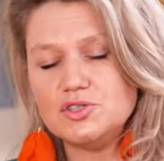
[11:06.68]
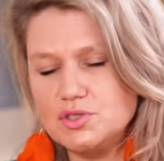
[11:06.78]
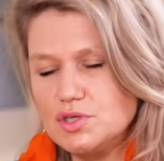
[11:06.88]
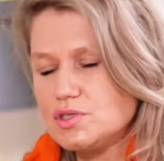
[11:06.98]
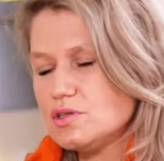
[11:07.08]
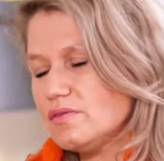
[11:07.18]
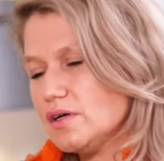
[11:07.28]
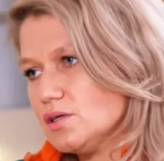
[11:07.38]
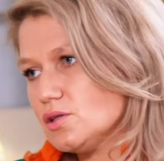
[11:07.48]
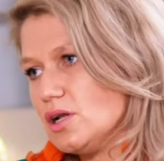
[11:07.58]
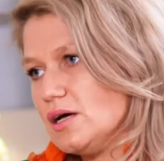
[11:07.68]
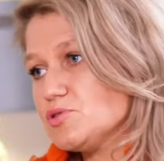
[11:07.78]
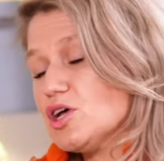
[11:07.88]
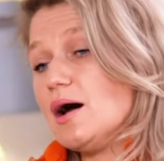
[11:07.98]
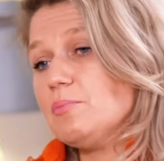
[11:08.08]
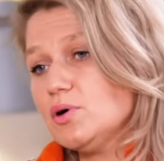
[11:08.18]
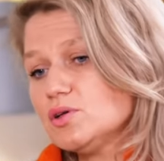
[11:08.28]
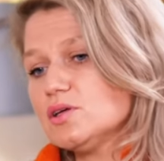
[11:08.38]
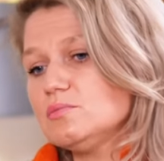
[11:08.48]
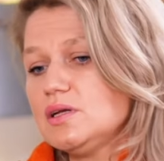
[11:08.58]
Tak, będzie zdecydowanie to lepsze, a
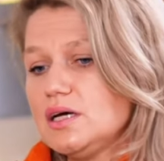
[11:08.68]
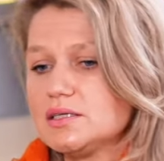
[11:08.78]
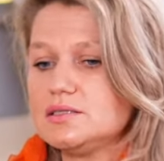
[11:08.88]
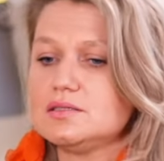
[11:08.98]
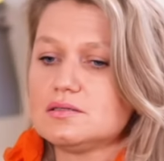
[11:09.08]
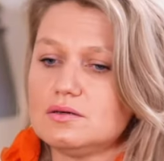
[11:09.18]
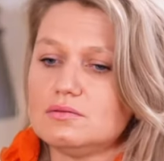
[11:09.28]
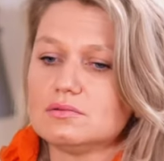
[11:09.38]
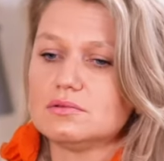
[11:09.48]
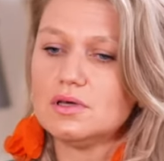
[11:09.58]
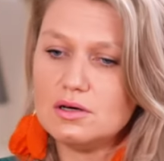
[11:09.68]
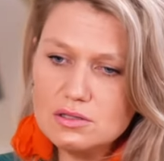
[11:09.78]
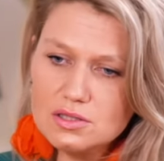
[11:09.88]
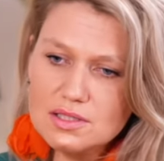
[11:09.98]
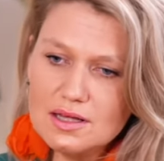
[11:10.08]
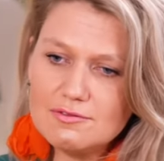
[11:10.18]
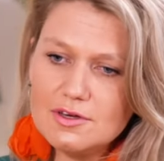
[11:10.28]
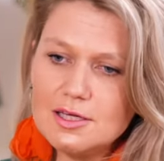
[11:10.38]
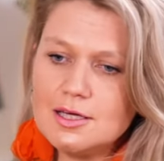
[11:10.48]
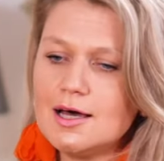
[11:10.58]
potem leki są do
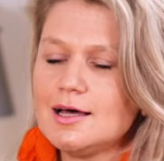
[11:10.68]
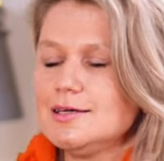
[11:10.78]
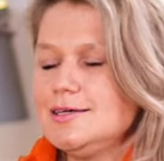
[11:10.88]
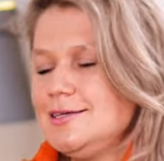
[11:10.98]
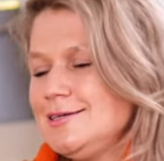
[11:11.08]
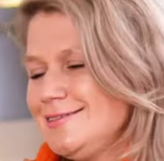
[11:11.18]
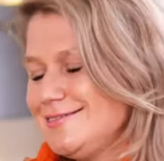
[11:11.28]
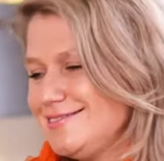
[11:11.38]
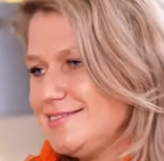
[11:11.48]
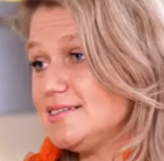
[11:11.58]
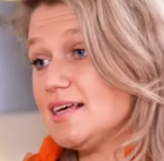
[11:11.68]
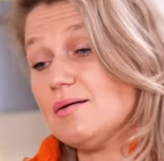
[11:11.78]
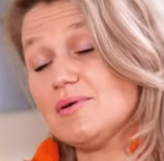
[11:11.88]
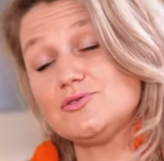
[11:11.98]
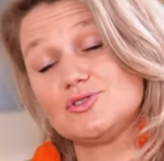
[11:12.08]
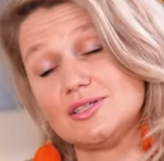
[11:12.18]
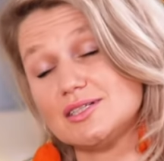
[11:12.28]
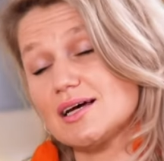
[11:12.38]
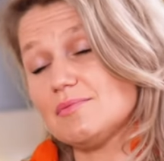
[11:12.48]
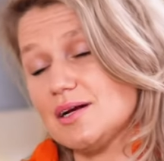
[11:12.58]
odstawienia i sama już
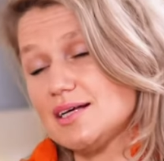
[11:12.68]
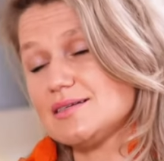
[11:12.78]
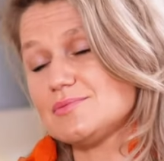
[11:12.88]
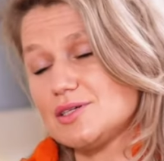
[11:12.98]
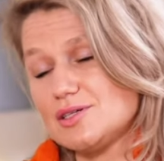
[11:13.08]
ciężka praca